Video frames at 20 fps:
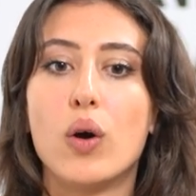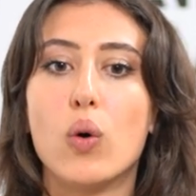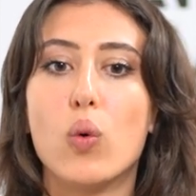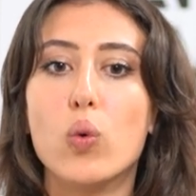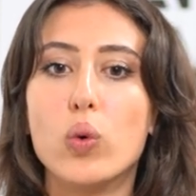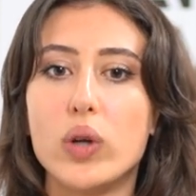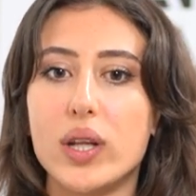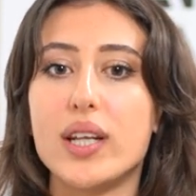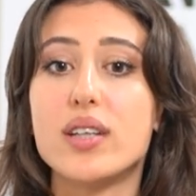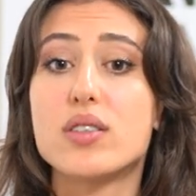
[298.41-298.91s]

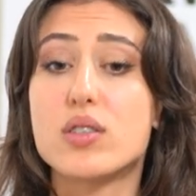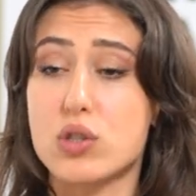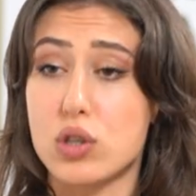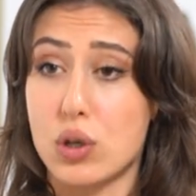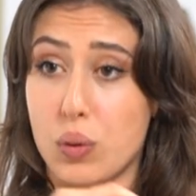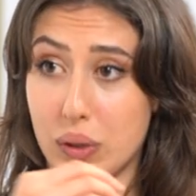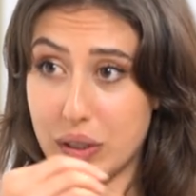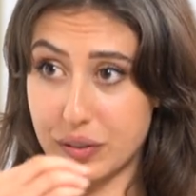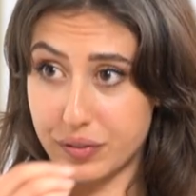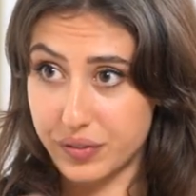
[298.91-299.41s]
un inizio
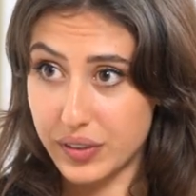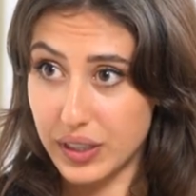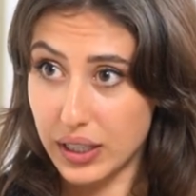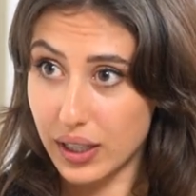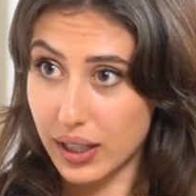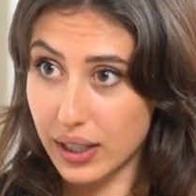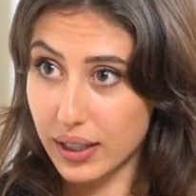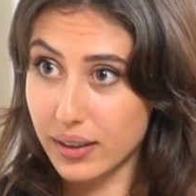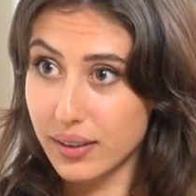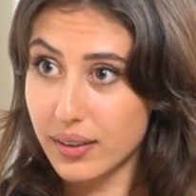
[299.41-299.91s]
e una
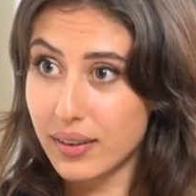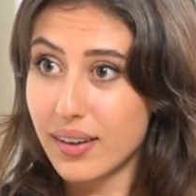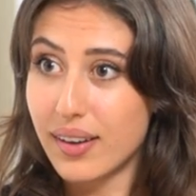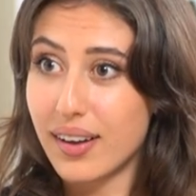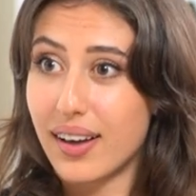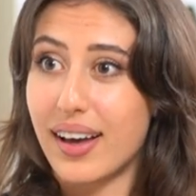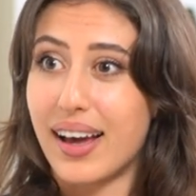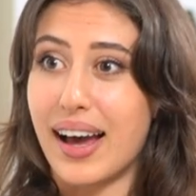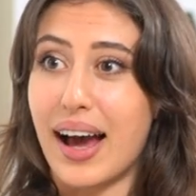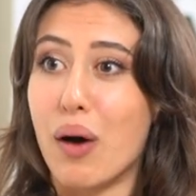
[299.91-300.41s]
fine,
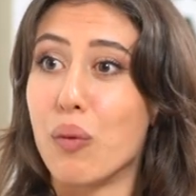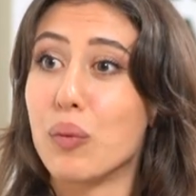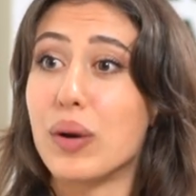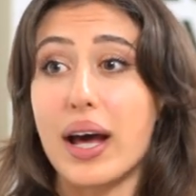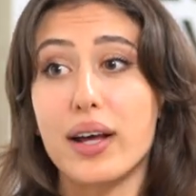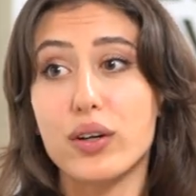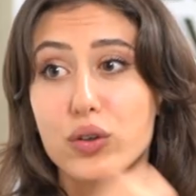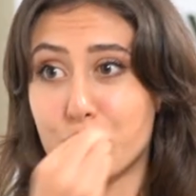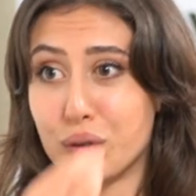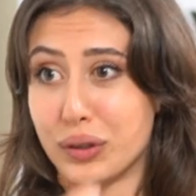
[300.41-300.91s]
eh, ha un
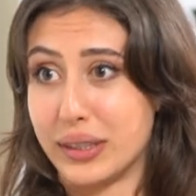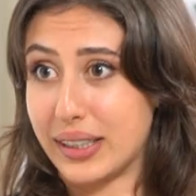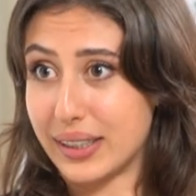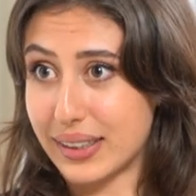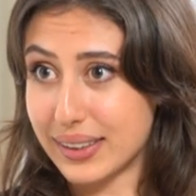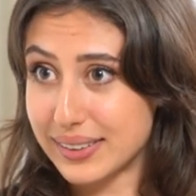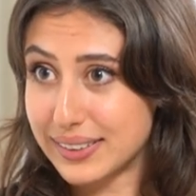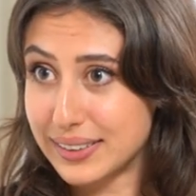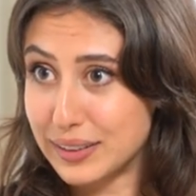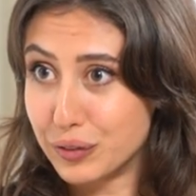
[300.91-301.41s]
arco
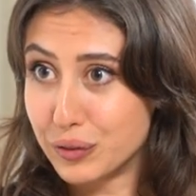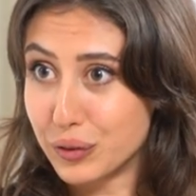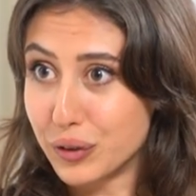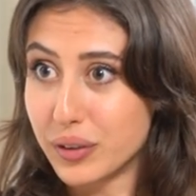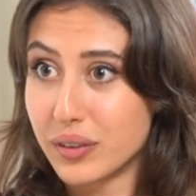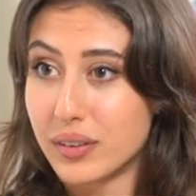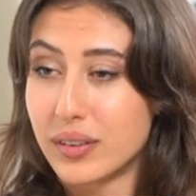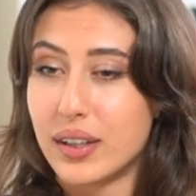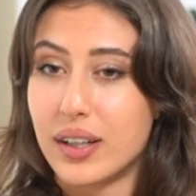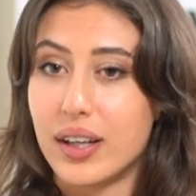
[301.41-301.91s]

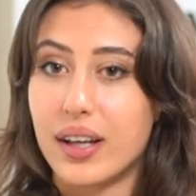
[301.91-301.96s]
narrativo,